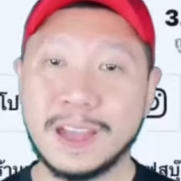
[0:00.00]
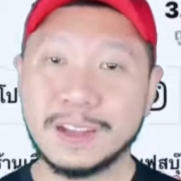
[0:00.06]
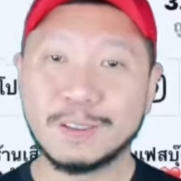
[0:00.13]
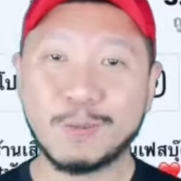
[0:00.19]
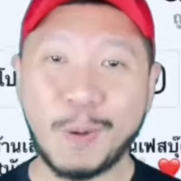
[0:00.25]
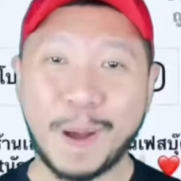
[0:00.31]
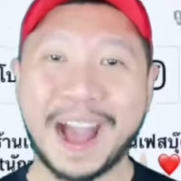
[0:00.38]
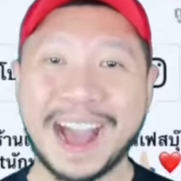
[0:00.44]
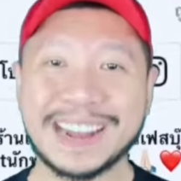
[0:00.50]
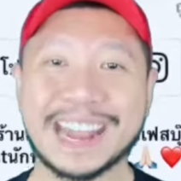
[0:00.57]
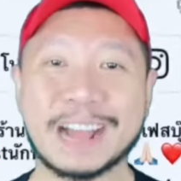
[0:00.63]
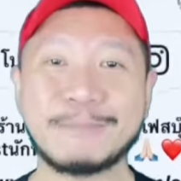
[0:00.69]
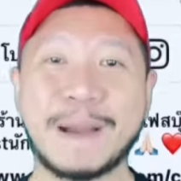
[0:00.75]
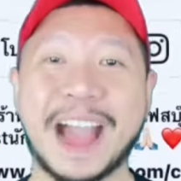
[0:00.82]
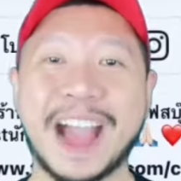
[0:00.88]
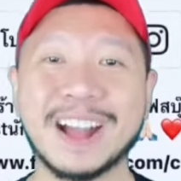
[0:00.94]
กว่านั
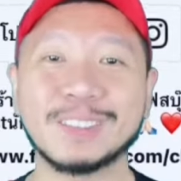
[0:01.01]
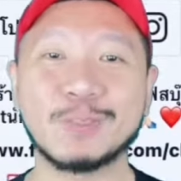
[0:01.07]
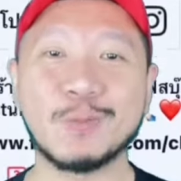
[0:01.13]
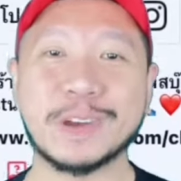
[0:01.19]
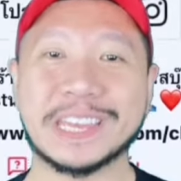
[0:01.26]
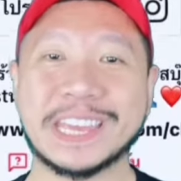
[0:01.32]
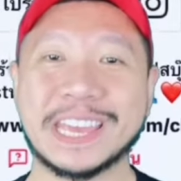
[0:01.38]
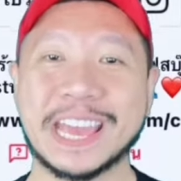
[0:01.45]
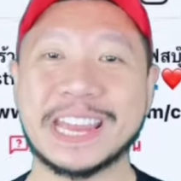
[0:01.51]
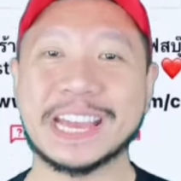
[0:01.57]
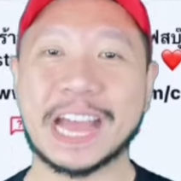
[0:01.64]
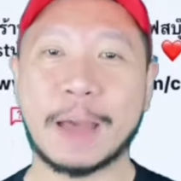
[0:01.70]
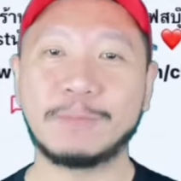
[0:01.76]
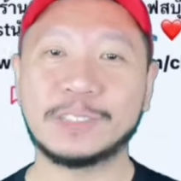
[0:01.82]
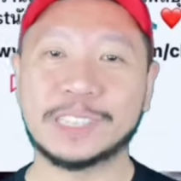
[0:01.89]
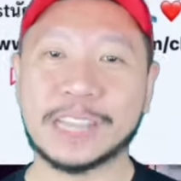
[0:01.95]
กภาคตัวเฮียนะ
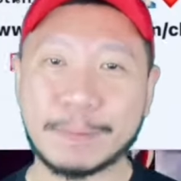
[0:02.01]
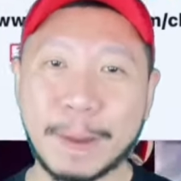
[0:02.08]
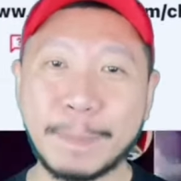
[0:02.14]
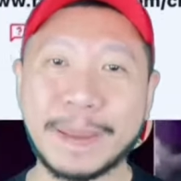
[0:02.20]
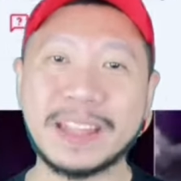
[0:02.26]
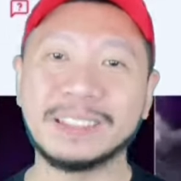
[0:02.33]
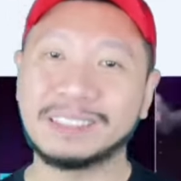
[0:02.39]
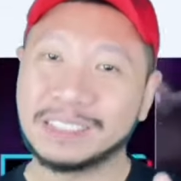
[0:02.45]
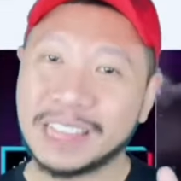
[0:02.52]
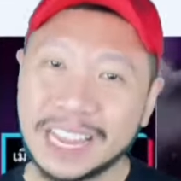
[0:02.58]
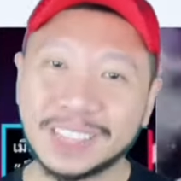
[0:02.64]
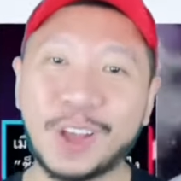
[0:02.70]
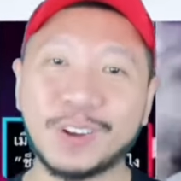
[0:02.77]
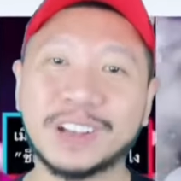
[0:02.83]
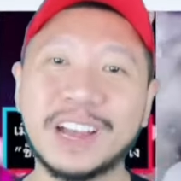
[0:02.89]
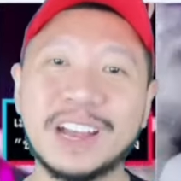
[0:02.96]
ครับจะมาเป็นติ๊ก
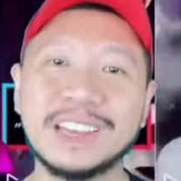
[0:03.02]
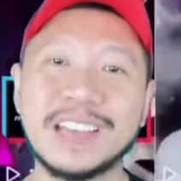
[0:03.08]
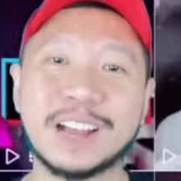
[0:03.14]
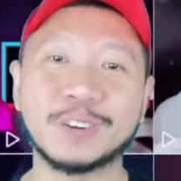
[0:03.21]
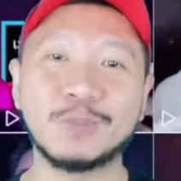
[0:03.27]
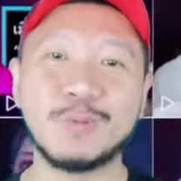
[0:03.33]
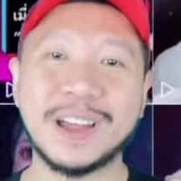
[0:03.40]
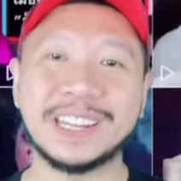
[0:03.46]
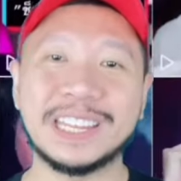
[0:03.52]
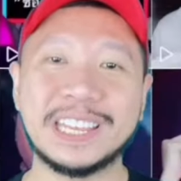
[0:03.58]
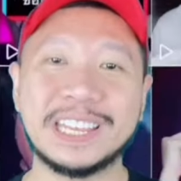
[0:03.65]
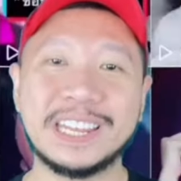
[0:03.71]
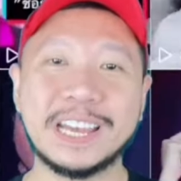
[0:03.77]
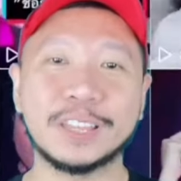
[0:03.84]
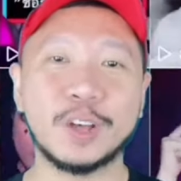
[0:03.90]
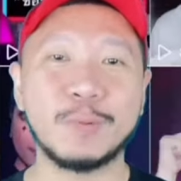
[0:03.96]
ต็อกเกอร์อย่างทุกวันนี้
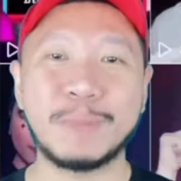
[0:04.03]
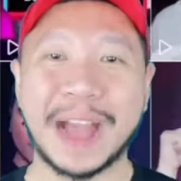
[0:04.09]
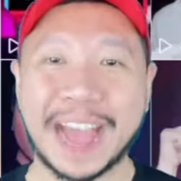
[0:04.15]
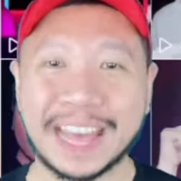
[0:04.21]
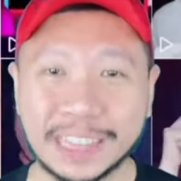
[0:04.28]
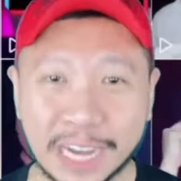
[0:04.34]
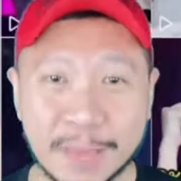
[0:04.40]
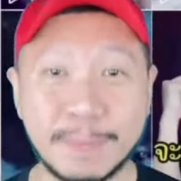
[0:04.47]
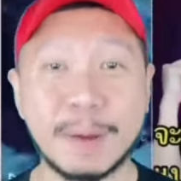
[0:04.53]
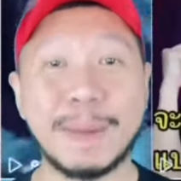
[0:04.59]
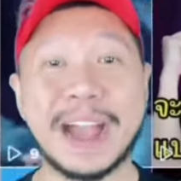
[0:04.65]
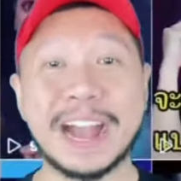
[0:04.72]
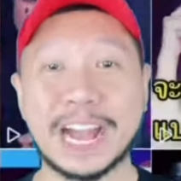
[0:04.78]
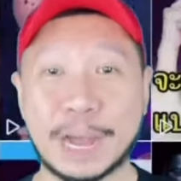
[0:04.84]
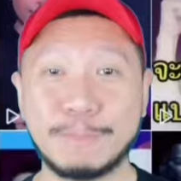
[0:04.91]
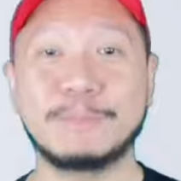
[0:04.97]
เนี่ยต้องผ่านอะไรมา
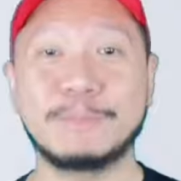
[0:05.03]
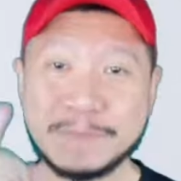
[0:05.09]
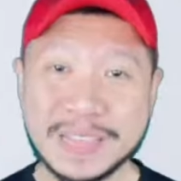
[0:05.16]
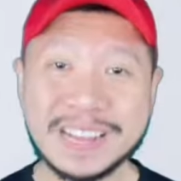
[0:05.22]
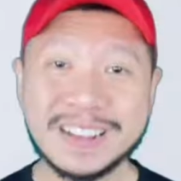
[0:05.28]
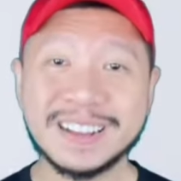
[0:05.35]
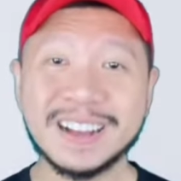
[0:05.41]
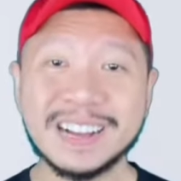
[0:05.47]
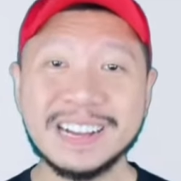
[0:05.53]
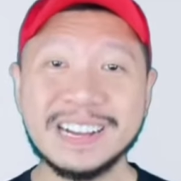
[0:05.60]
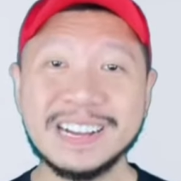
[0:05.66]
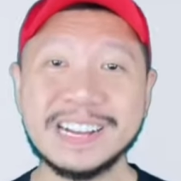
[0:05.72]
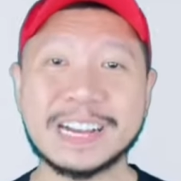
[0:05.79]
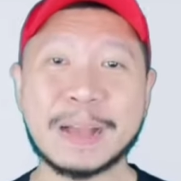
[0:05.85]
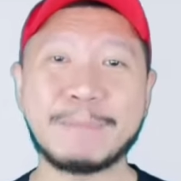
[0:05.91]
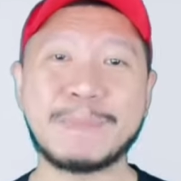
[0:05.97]
บ้างครับนึ่งก็คือ
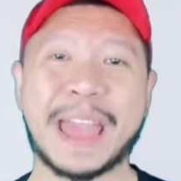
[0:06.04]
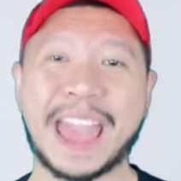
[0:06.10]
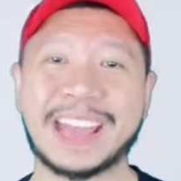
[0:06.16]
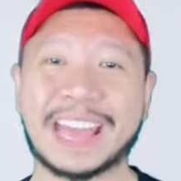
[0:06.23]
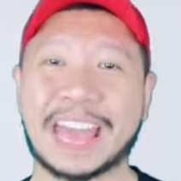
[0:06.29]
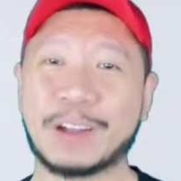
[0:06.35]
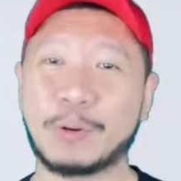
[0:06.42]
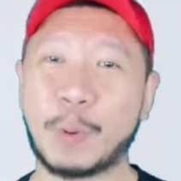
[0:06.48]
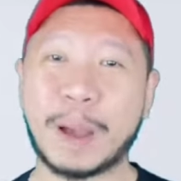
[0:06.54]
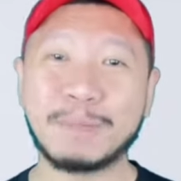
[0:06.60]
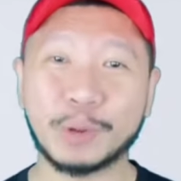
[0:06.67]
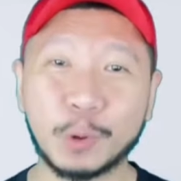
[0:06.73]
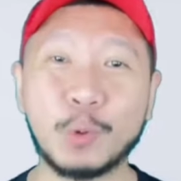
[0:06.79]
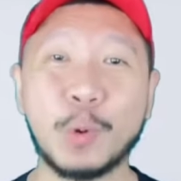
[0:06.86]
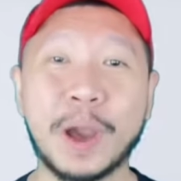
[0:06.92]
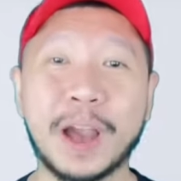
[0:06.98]
กำแพงแห่งความ
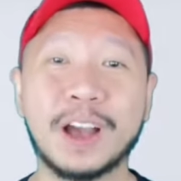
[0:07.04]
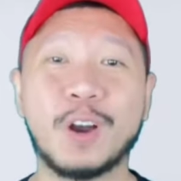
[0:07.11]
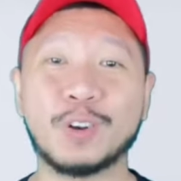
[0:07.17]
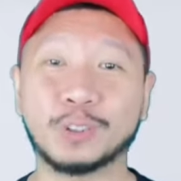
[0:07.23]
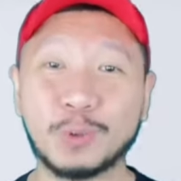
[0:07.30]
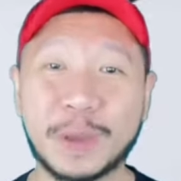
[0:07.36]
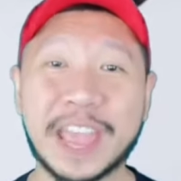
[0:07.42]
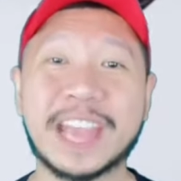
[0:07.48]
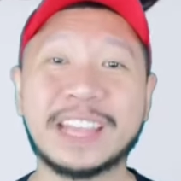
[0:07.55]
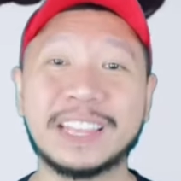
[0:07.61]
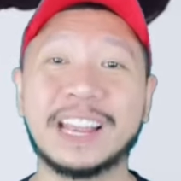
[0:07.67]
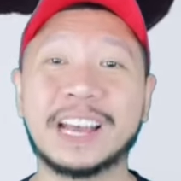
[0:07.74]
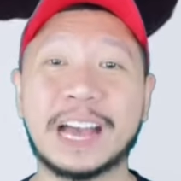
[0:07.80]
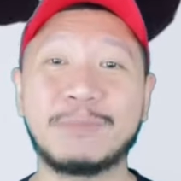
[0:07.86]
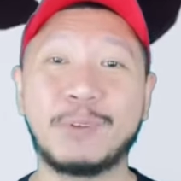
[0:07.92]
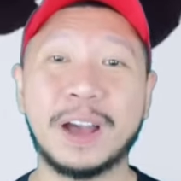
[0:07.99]
กลัวของตัวเองเนี่ย
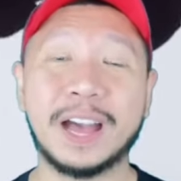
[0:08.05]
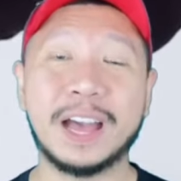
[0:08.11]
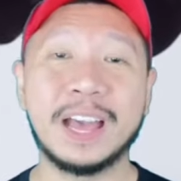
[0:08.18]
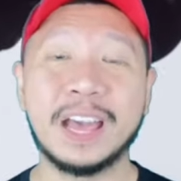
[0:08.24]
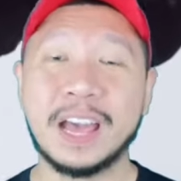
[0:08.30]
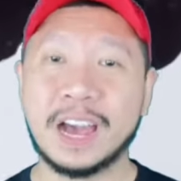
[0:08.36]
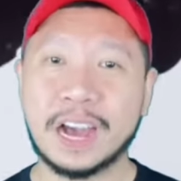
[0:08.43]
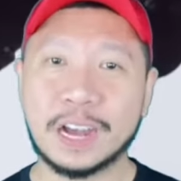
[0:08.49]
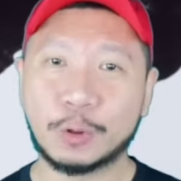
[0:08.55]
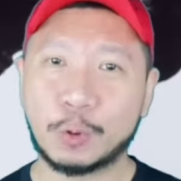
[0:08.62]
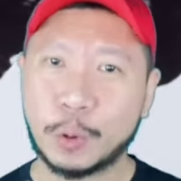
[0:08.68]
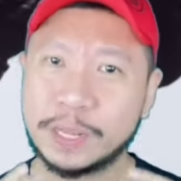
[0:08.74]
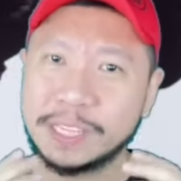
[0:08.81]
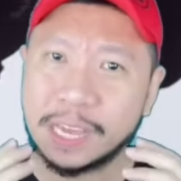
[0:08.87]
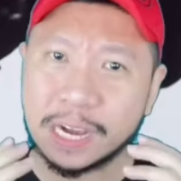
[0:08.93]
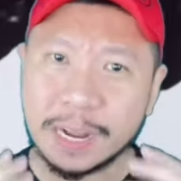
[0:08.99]
แหละครับว่าเออกลัว
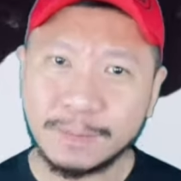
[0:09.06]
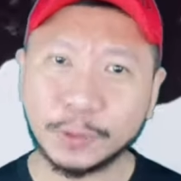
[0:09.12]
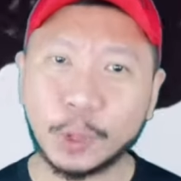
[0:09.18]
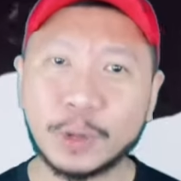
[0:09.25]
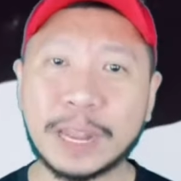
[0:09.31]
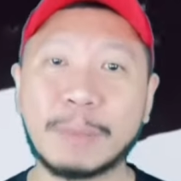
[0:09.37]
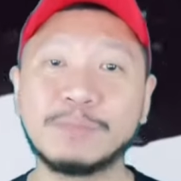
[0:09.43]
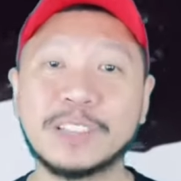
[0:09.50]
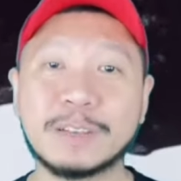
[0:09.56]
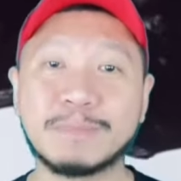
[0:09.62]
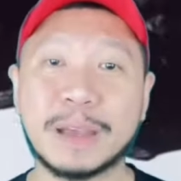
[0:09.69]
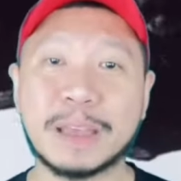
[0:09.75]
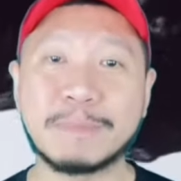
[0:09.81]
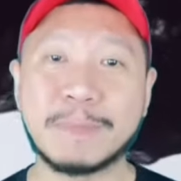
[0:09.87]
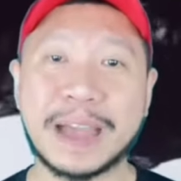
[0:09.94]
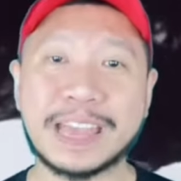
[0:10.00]
ที่จะเริ่มต้นทำสิ่ง
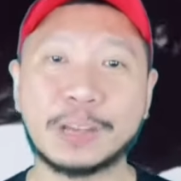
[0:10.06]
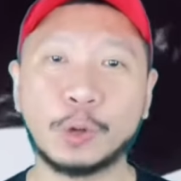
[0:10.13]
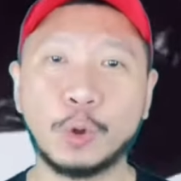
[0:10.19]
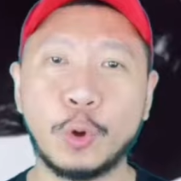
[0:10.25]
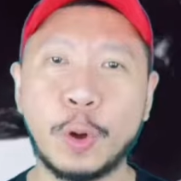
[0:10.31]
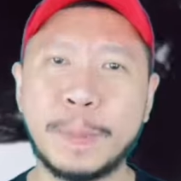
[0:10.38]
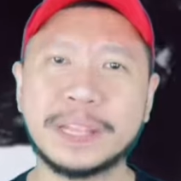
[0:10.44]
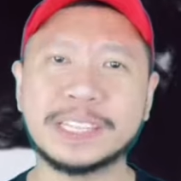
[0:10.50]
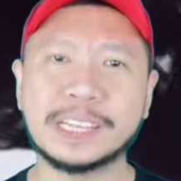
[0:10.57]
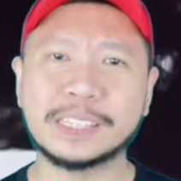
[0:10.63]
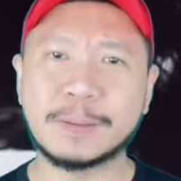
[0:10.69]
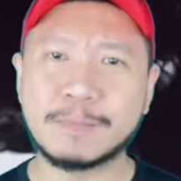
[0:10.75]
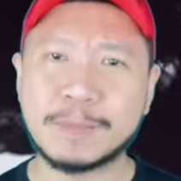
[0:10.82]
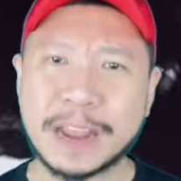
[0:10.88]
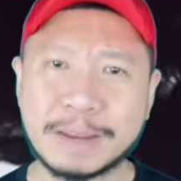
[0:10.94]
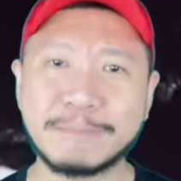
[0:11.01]
ใหม่ๆ กลัวว่ามันจะ
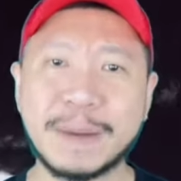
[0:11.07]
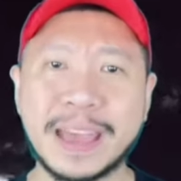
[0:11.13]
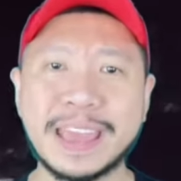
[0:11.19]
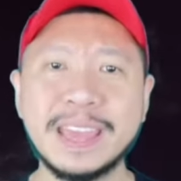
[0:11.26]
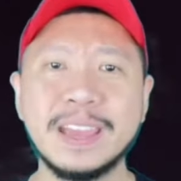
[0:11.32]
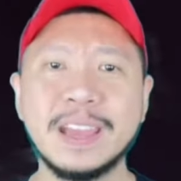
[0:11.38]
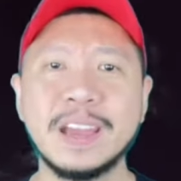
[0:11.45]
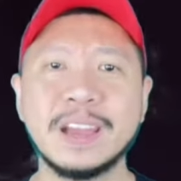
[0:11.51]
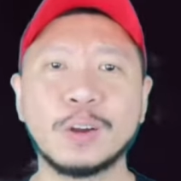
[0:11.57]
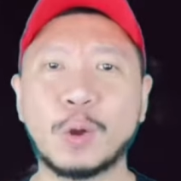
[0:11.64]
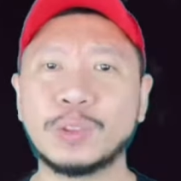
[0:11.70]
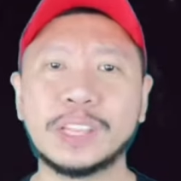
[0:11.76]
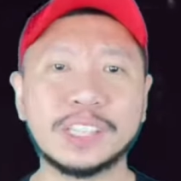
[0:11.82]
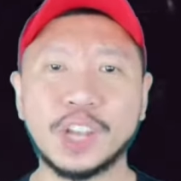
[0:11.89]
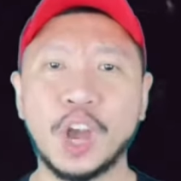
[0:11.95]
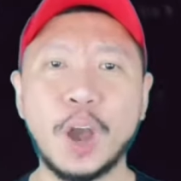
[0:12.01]
สำเร็จไหมคน
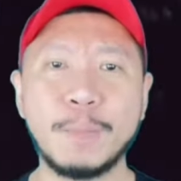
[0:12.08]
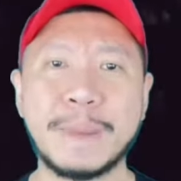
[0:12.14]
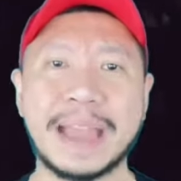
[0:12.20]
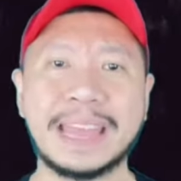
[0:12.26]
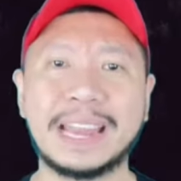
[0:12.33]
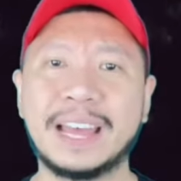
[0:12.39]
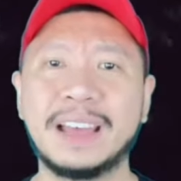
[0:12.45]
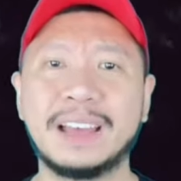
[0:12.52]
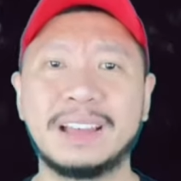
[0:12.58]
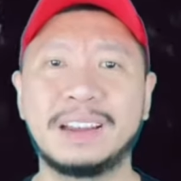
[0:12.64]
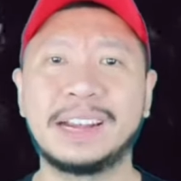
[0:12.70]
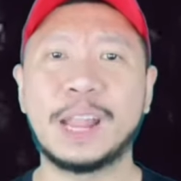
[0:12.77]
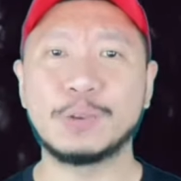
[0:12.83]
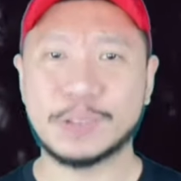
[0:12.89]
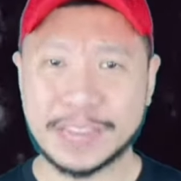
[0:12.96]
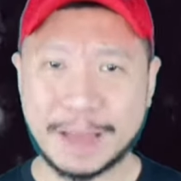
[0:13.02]
จะชอบไหมและ
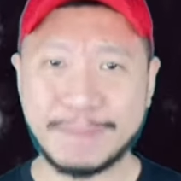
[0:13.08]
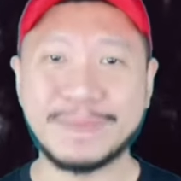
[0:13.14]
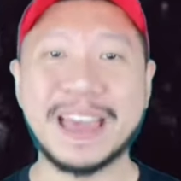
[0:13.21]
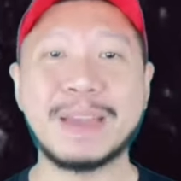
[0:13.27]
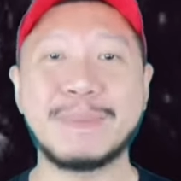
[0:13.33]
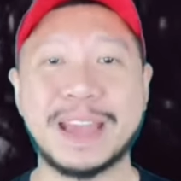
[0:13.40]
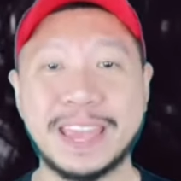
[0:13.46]
เราจะทำได้ไหม